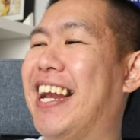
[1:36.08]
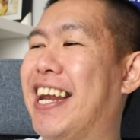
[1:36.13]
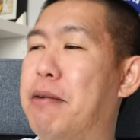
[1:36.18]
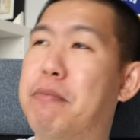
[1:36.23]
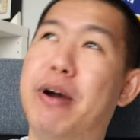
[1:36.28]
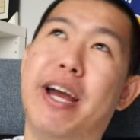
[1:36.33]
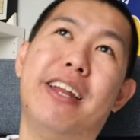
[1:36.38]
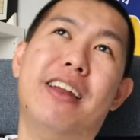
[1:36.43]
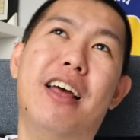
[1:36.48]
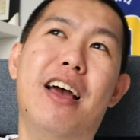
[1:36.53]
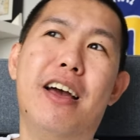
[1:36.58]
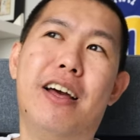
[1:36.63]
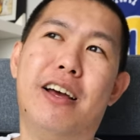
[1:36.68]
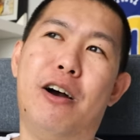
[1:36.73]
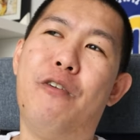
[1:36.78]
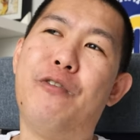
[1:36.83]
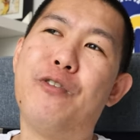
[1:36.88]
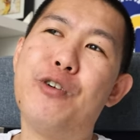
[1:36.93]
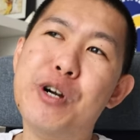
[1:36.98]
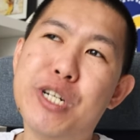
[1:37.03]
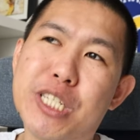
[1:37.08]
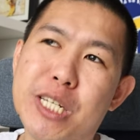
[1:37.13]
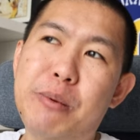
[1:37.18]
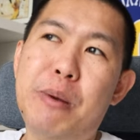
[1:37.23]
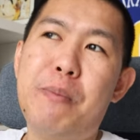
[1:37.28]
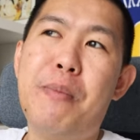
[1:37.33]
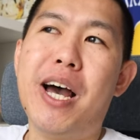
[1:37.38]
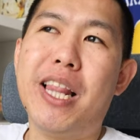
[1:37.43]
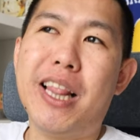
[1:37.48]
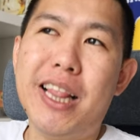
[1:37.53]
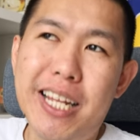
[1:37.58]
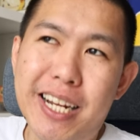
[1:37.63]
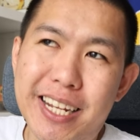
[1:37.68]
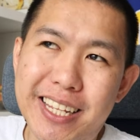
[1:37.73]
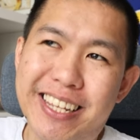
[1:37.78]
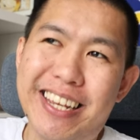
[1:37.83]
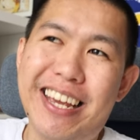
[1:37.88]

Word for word: karena kemarin of course Jimmy Butler